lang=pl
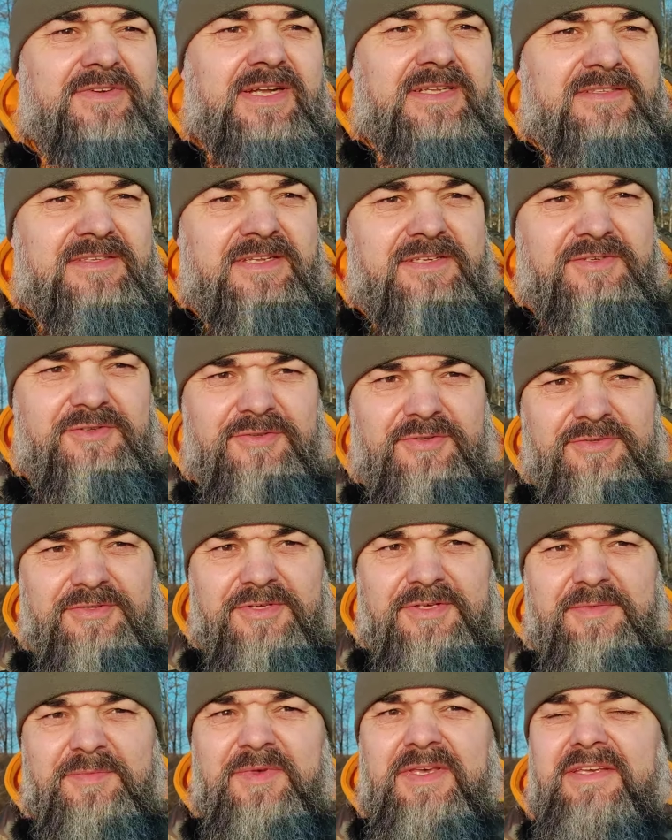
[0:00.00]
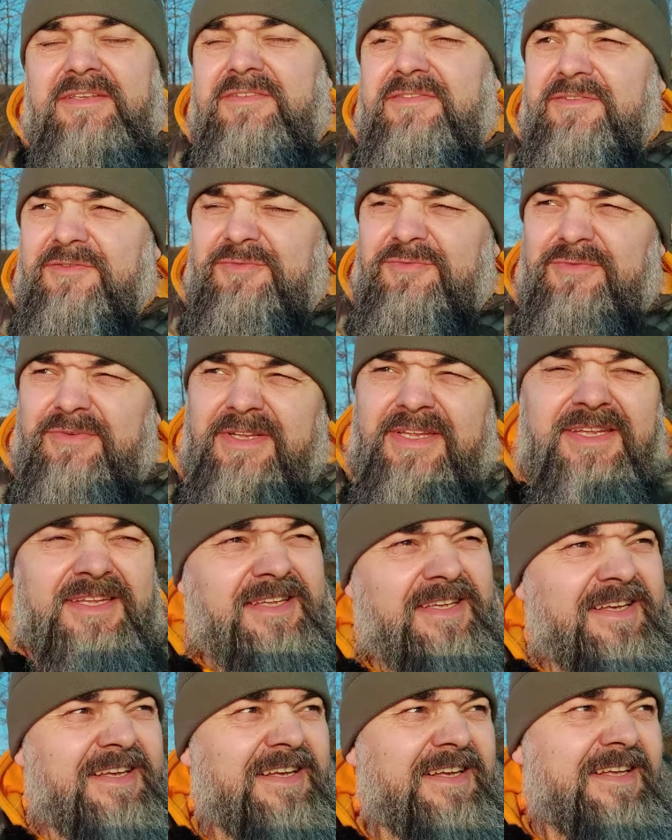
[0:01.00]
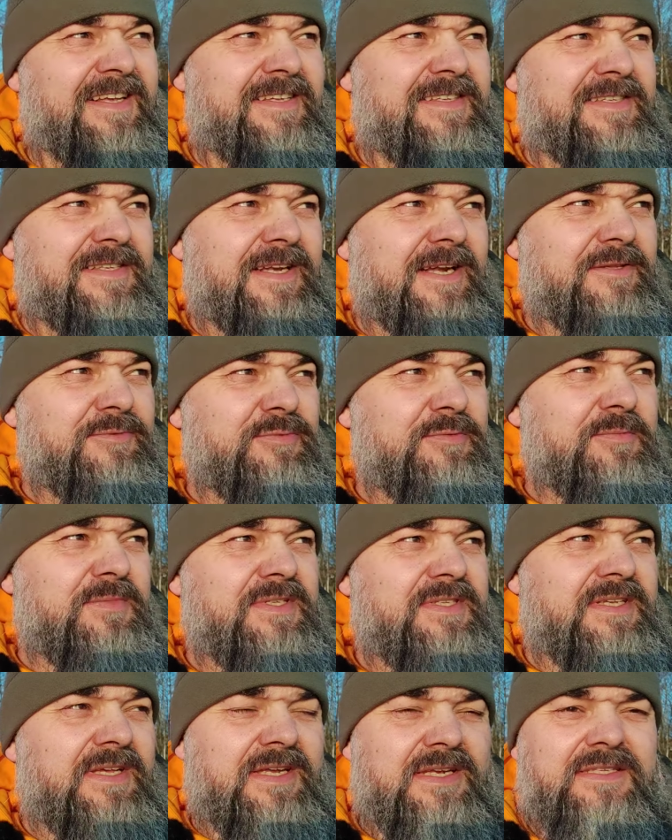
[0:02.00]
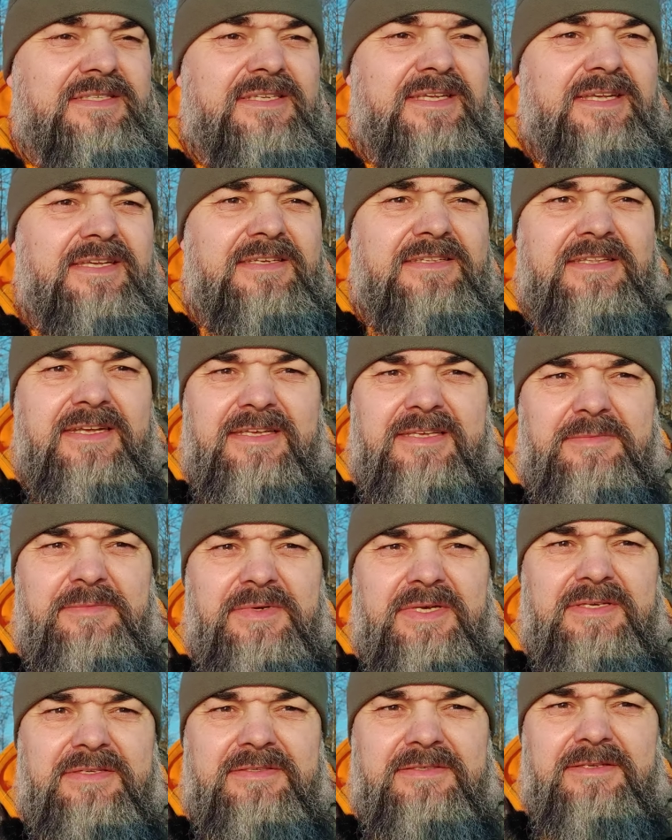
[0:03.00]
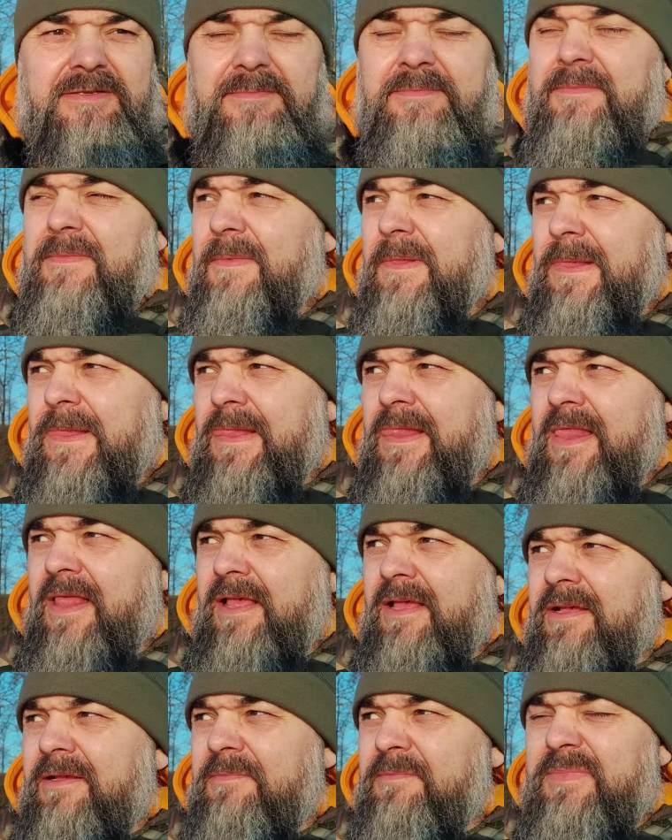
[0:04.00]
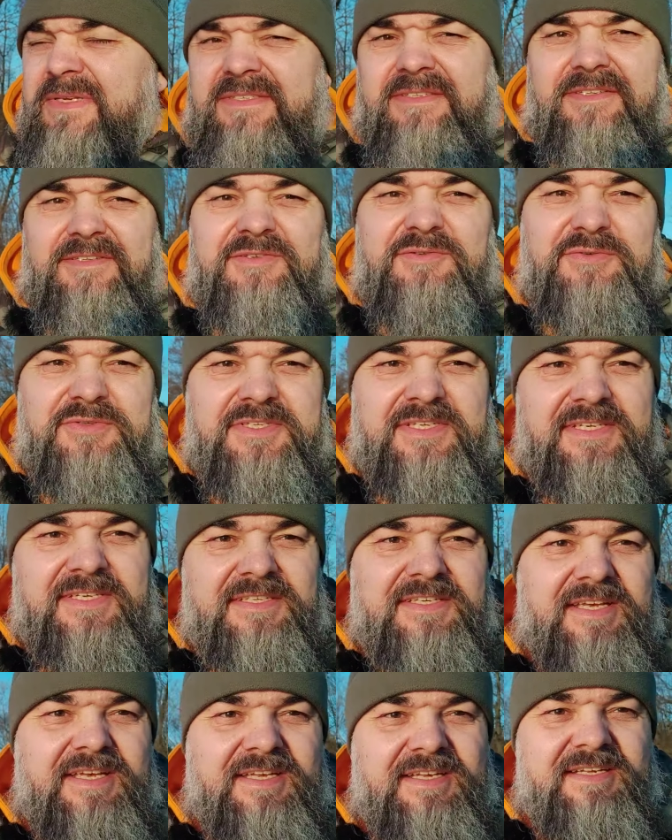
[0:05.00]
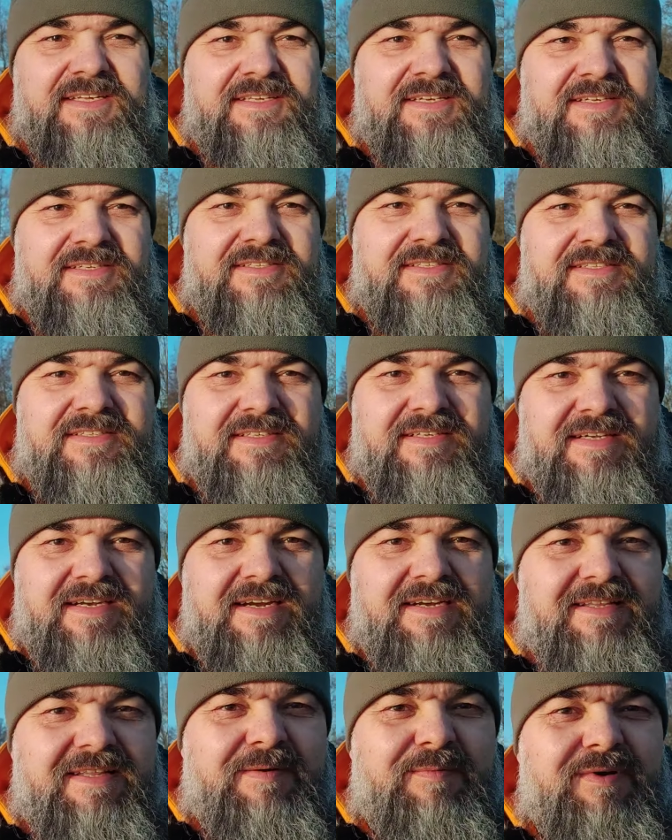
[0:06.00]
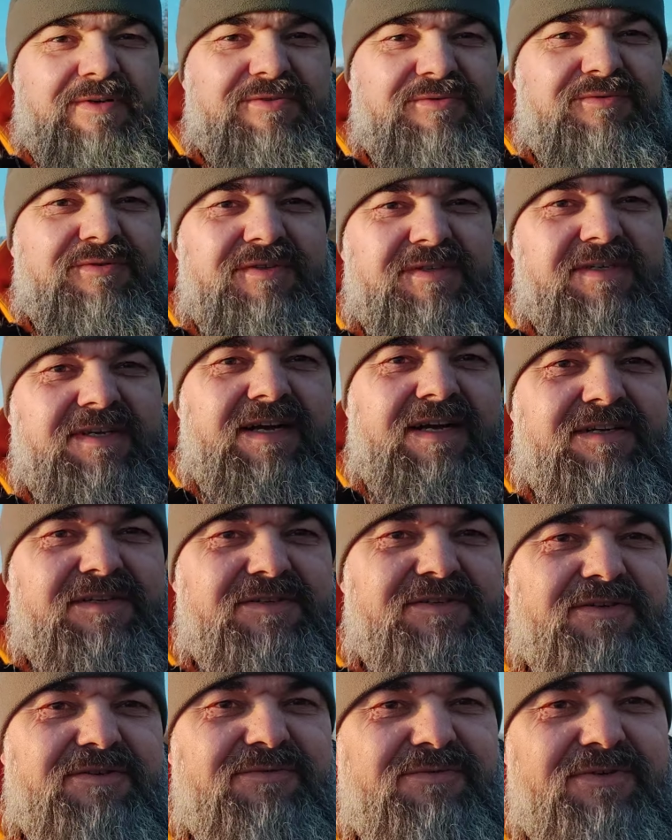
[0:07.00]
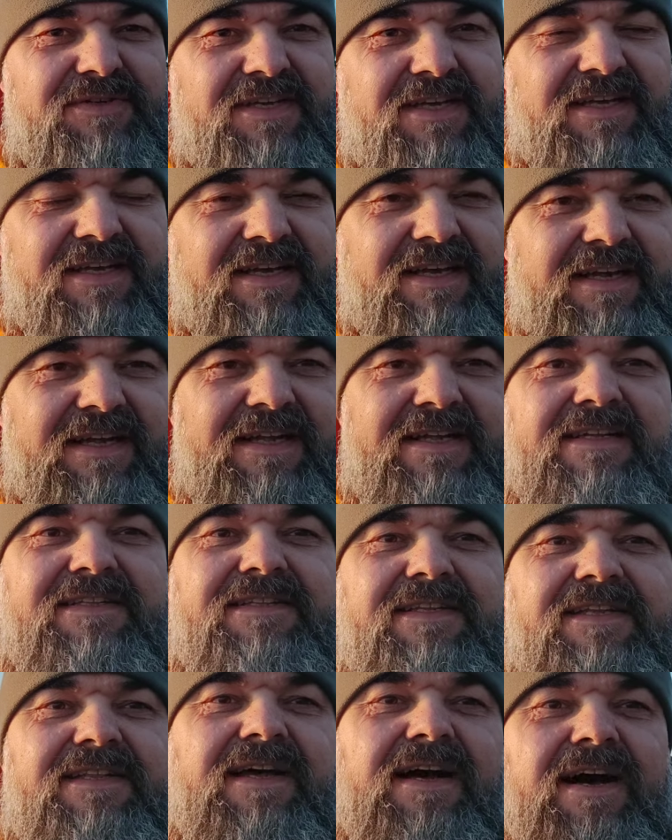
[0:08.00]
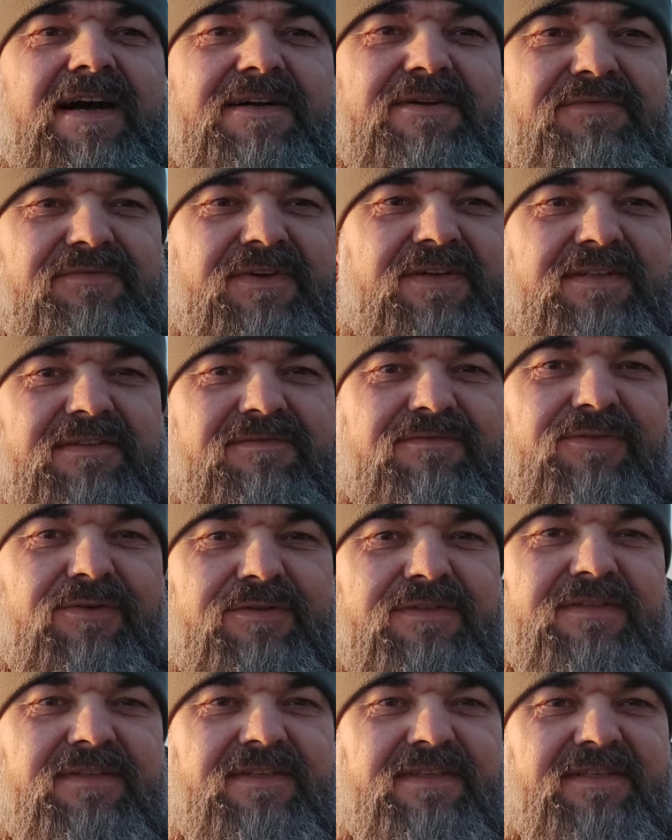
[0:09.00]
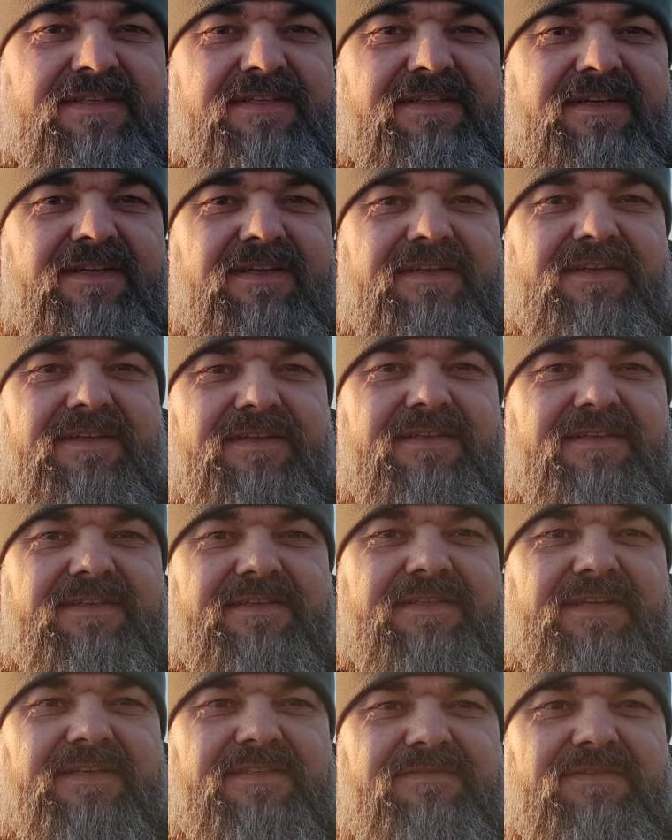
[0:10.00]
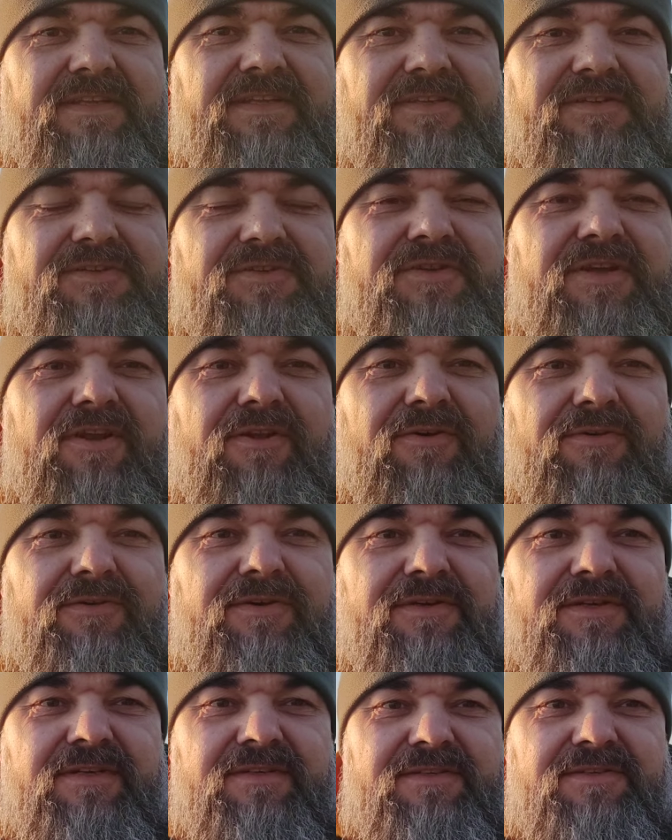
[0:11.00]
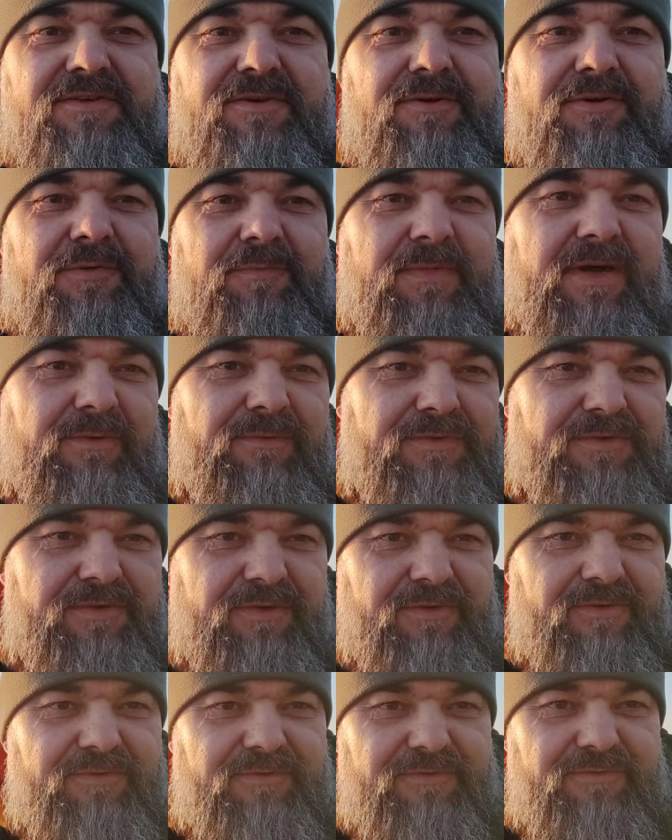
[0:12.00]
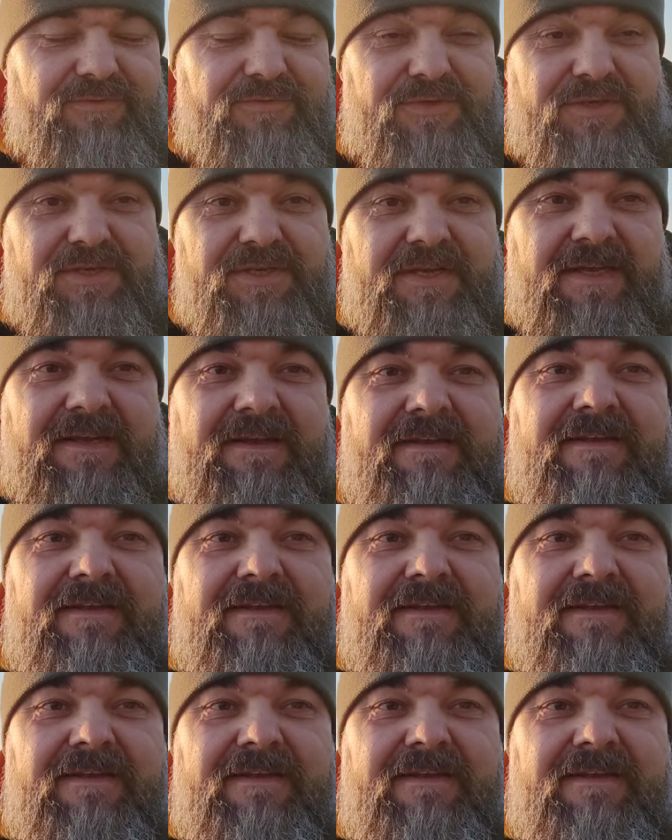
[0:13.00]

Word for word: wracać do tych miejsc, które skradły mi serce i takim miejscem bezdyskusyjnie jest kraina mazurska, szczególnie ten akwen wodny, y, tak zwany szelong, jest szelong mały, szelong duży.